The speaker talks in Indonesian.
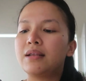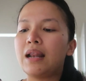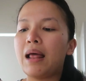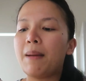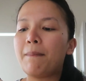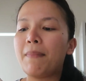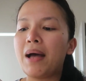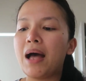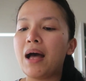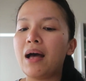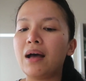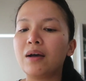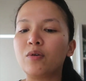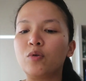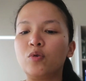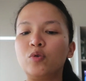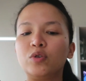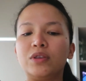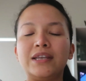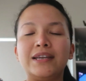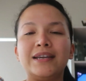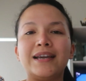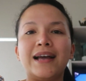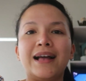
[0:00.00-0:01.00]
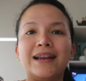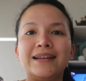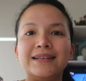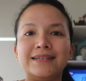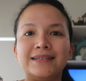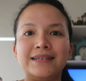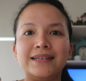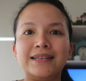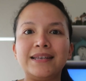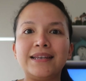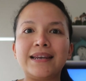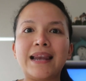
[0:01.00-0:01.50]
Selama aku tinggal
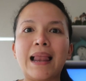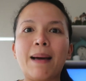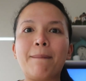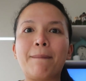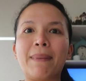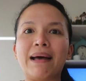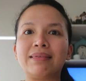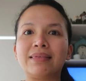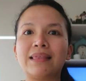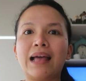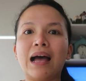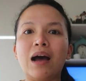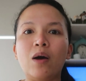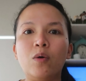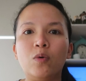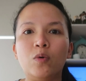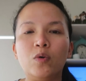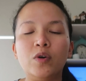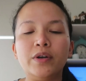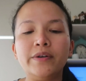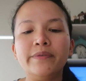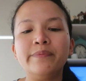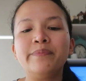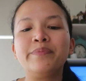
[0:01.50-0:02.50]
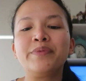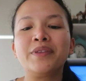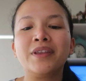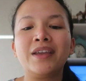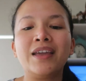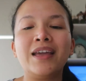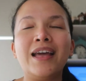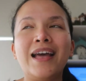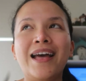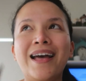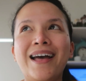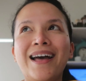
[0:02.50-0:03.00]
di sini 8 tahun,
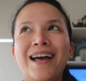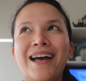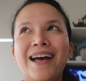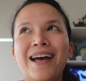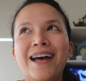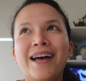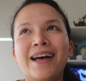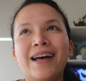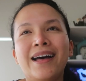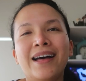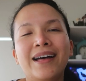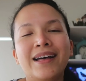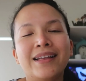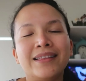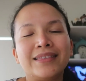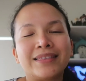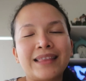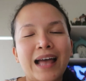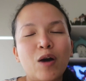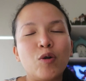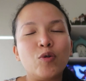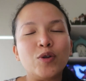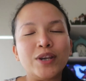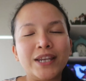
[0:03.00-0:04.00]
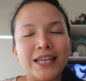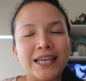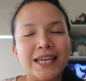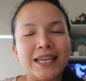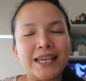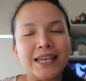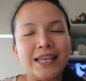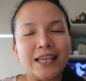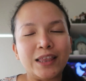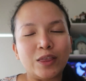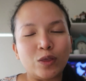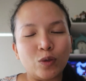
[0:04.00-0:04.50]
tahun
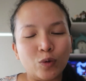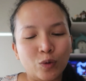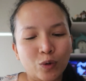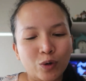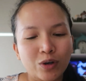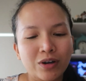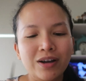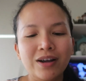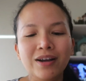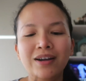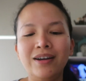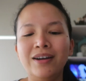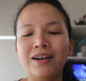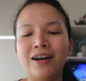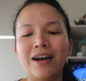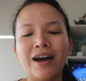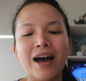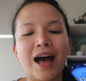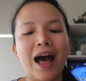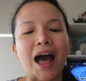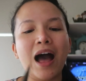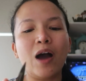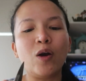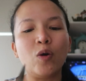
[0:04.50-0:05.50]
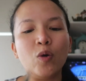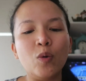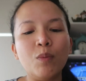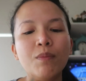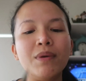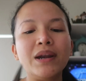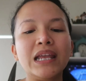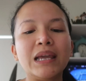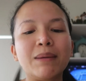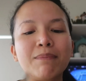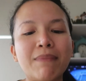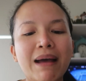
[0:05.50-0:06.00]
ini tuh aku
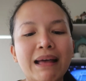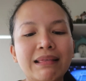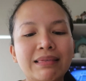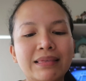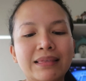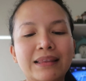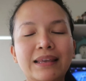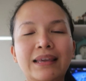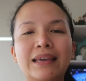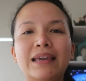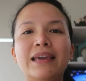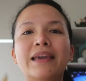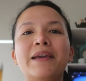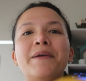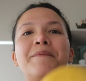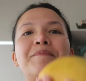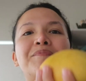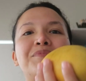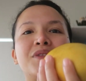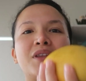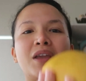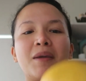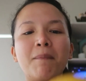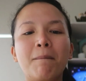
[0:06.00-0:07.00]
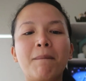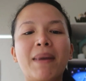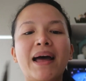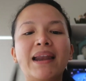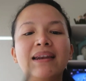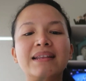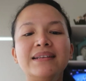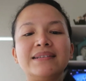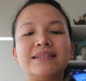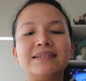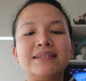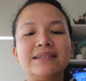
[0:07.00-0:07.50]
menikmati
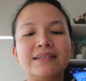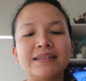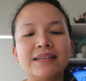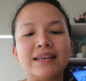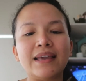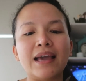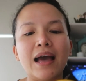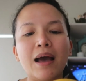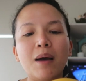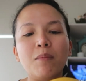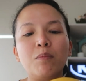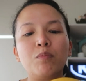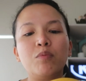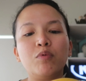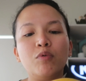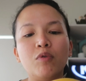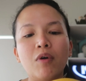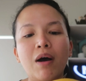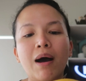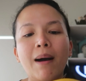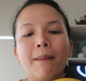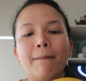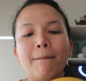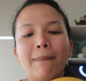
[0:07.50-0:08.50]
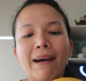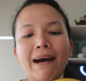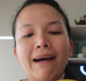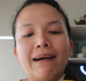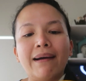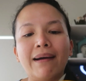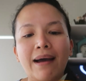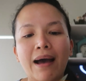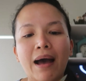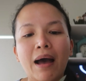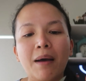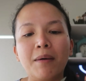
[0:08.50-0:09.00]
manisnya buah
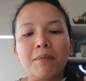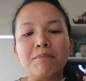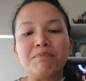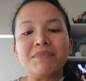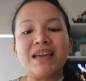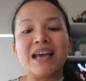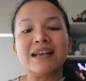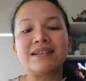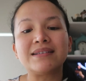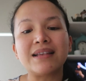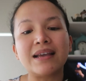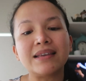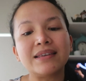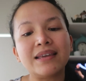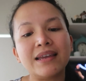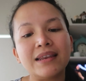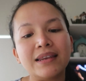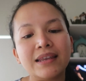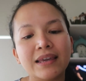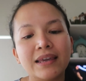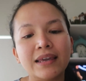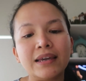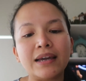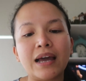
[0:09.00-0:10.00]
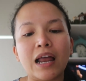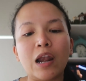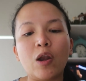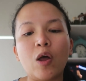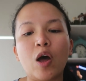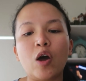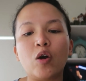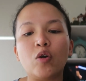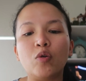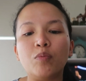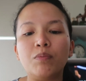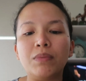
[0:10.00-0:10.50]
mangga. Biasanya nih,
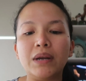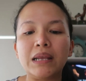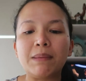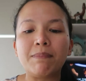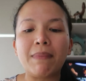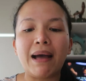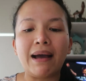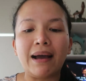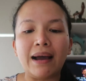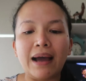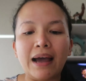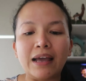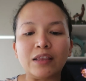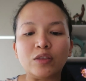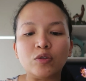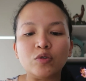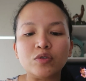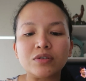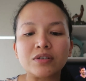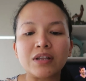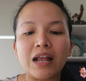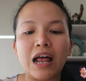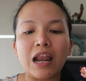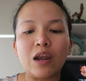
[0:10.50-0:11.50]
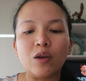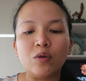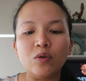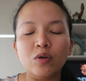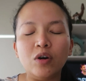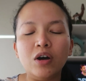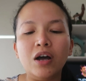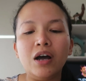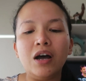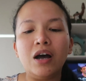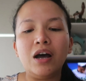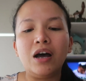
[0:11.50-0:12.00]
kalau aku beli mangga itu
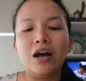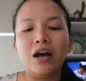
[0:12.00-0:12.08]
selalu